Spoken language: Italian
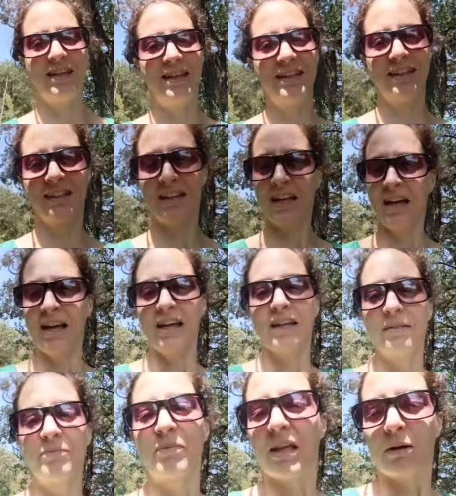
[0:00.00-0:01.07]
di
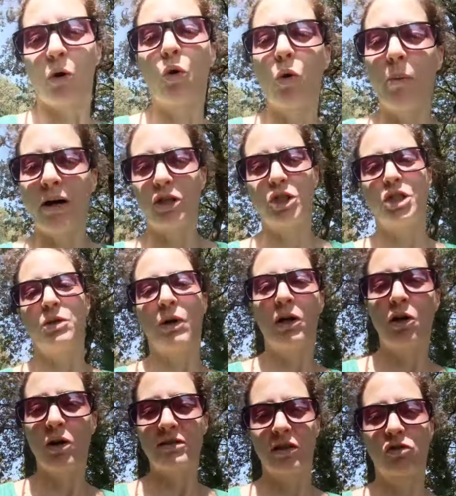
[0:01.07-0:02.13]
occuparci di
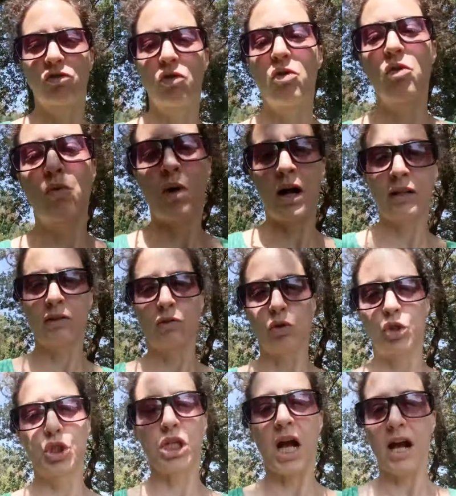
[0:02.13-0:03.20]
qualcosa solo quando
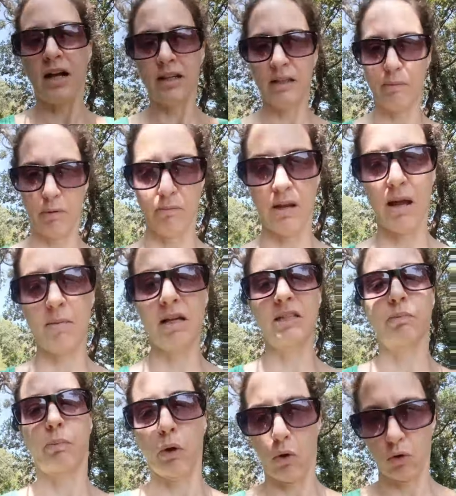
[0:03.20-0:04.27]
già il problema è
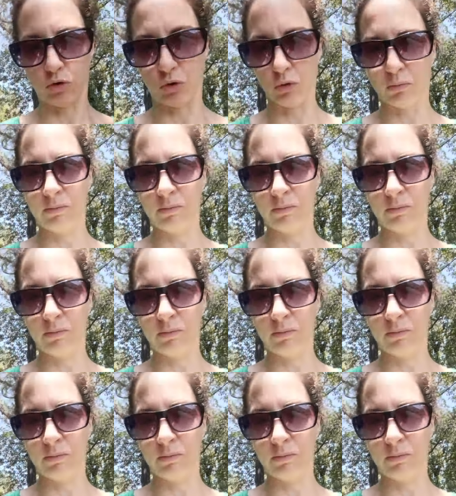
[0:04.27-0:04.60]
esploso,